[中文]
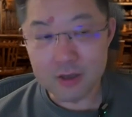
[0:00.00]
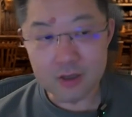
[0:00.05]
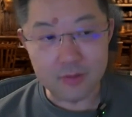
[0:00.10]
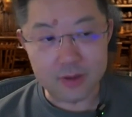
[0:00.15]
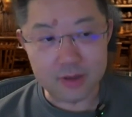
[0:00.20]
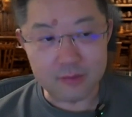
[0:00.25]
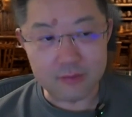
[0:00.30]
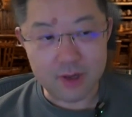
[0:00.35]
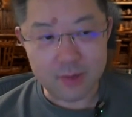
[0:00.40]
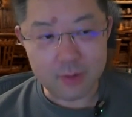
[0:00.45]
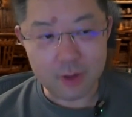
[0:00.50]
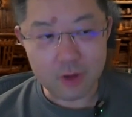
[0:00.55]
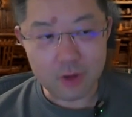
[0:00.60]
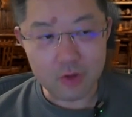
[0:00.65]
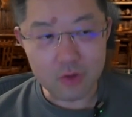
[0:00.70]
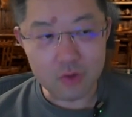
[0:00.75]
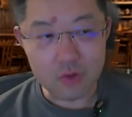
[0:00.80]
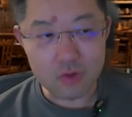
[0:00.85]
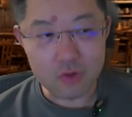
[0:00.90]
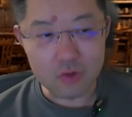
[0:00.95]
你外包员
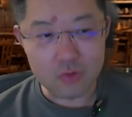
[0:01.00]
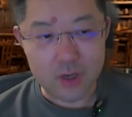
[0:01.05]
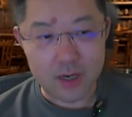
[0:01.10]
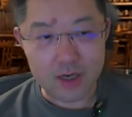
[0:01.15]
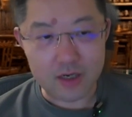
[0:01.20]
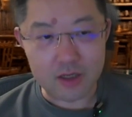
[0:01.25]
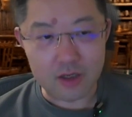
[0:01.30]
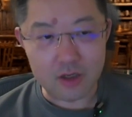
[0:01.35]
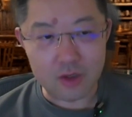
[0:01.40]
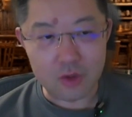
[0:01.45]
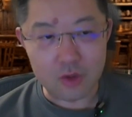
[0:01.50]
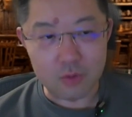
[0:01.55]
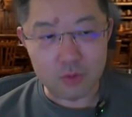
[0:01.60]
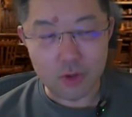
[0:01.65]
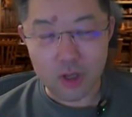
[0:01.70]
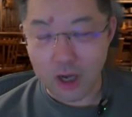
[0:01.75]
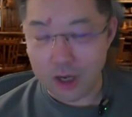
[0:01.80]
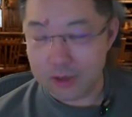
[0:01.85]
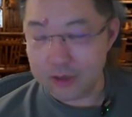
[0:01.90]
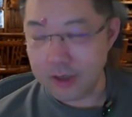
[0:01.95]
工用完了以后，我
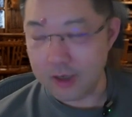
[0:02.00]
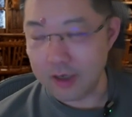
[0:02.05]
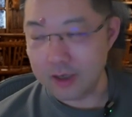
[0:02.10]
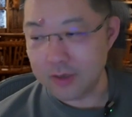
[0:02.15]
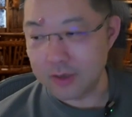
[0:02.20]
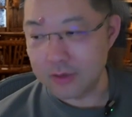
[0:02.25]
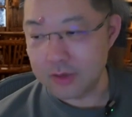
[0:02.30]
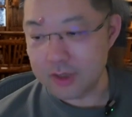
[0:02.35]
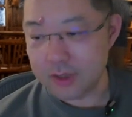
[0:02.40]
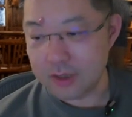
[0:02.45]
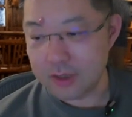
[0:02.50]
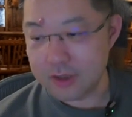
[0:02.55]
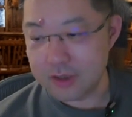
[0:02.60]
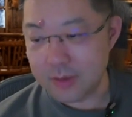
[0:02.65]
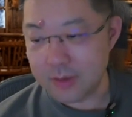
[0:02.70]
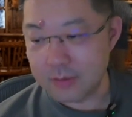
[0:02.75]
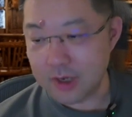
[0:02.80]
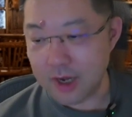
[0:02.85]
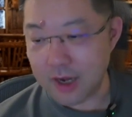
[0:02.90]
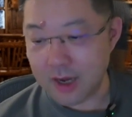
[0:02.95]
不要你了，我这个
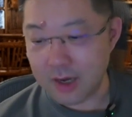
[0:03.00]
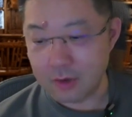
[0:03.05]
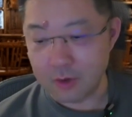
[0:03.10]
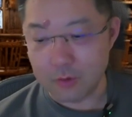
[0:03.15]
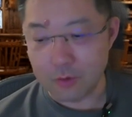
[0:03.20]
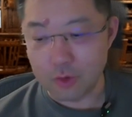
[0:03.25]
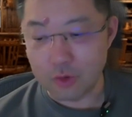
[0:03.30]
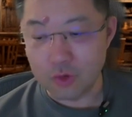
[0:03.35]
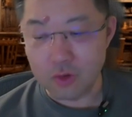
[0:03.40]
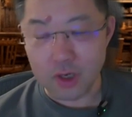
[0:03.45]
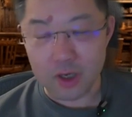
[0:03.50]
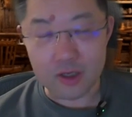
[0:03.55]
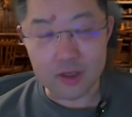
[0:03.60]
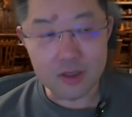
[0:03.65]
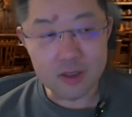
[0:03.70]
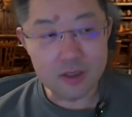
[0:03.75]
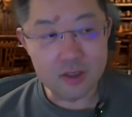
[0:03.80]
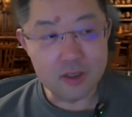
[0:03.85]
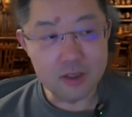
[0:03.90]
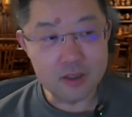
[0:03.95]
项目砍了，我不用了。
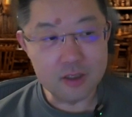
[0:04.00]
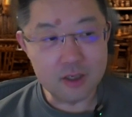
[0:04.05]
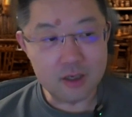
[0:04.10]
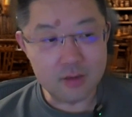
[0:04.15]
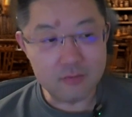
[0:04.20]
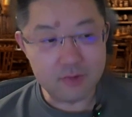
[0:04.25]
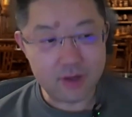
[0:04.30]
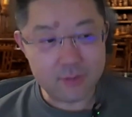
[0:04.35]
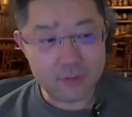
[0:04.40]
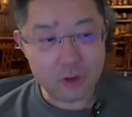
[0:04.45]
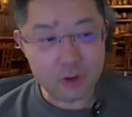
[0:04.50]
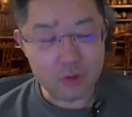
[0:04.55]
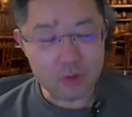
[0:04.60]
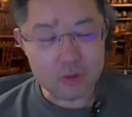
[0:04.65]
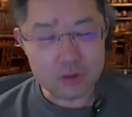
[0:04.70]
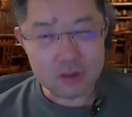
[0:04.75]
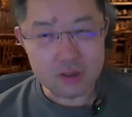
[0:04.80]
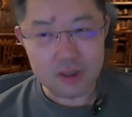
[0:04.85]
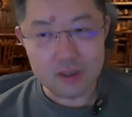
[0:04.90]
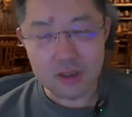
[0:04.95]
那这外包公
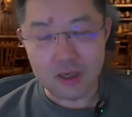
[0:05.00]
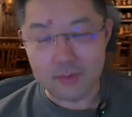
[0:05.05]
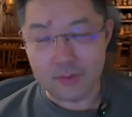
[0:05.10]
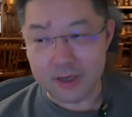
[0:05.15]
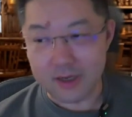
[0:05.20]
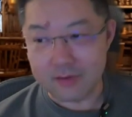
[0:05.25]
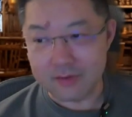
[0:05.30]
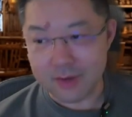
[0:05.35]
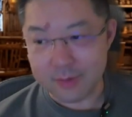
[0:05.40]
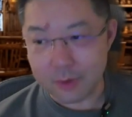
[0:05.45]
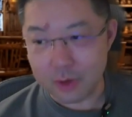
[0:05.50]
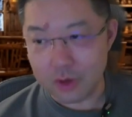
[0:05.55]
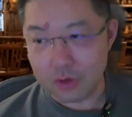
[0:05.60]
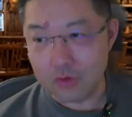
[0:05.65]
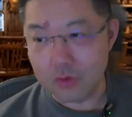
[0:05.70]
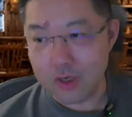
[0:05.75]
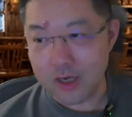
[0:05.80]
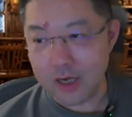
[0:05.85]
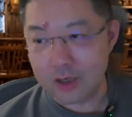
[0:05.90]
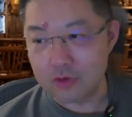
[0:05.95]
司呢，就要把这个外包员
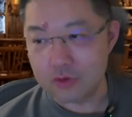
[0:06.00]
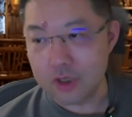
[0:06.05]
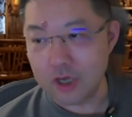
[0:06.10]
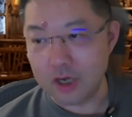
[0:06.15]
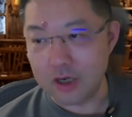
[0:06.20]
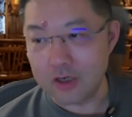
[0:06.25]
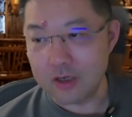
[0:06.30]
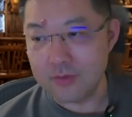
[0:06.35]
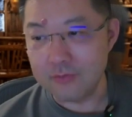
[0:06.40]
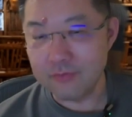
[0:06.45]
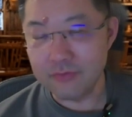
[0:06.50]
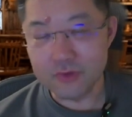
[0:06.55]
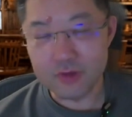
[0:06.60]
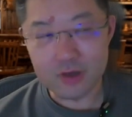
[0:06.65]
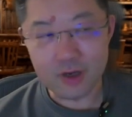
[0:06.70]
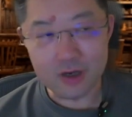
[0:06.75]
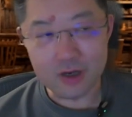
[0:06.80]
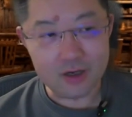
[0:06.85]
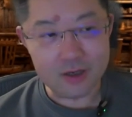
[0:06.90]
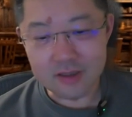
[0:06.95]
工开除掉。
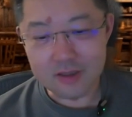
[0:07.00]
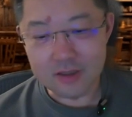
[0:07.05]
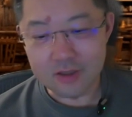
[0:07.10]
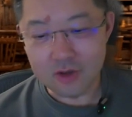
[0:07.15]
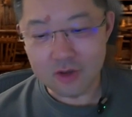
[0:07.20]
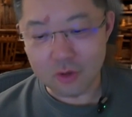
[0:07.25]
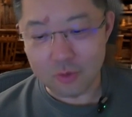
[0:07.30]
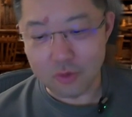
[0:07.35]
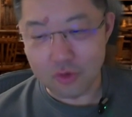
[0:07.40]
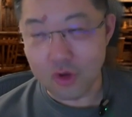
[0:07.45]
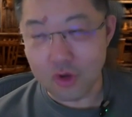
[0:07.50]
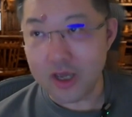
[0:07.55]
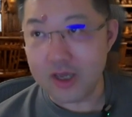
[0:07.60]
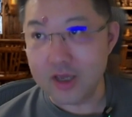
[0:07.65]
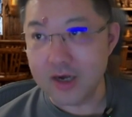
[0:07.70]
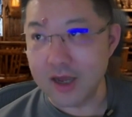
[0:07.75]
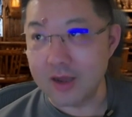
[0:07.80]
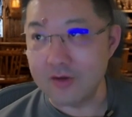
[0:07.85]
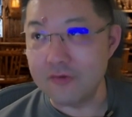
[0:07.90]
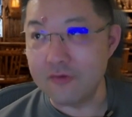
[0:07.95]
但是呢，又不愿意
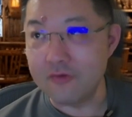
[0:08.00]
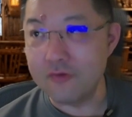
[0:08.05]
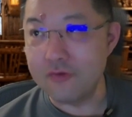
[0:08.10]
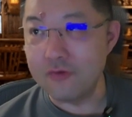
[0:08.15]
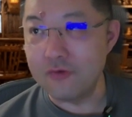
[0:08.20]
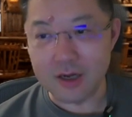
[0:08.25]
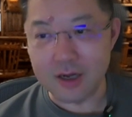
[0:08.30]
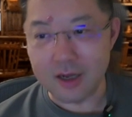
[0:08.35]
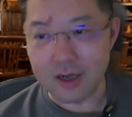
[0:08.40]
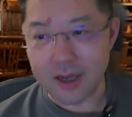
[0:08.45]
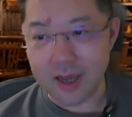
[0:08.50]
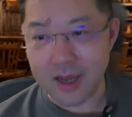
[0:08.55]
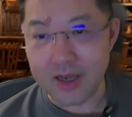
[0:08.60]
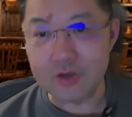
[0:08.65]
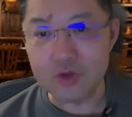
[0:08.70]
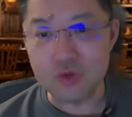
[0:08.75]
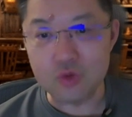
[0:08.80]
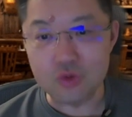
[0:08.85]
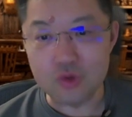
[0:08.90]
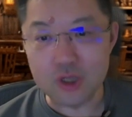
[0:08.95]
来付开除